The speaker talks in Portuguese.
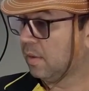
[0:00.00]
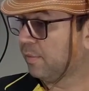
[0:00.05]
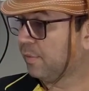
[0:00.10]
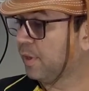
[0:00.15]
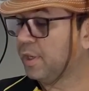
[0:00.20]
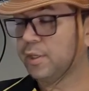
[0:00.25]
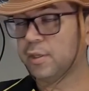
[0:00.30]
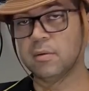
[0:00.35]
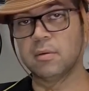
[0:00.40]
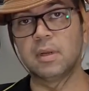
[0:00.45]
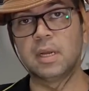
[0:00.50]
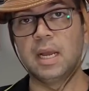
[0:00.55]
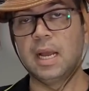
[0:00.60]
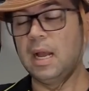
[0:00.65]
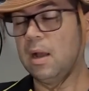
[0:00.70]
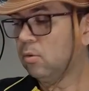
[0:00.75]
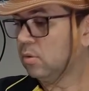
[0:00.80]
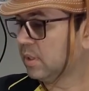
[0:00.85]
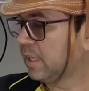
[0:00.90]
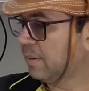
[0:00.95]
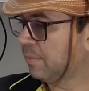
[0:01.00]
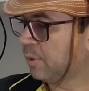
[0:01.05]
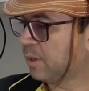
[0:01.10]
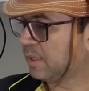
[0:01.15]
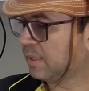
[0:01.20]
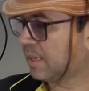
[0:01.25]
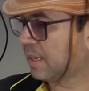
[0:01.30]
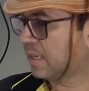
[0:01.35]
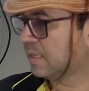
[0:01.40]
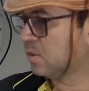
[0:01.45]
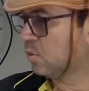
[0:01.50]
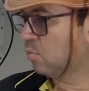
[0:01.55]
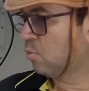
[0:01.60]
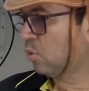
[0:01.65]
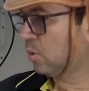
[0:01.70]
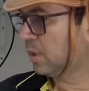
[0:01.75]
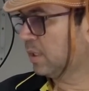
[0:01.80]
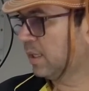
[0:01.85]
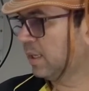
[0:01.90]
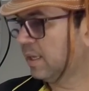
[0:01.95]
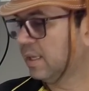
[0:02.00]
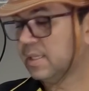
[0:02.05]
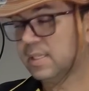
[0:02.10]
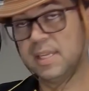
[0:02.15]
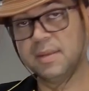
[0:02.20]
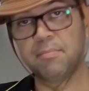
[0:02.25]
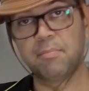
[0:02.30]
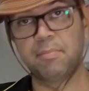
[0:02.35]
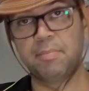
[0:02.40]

Vejam, há um tempo atrás eu montei esse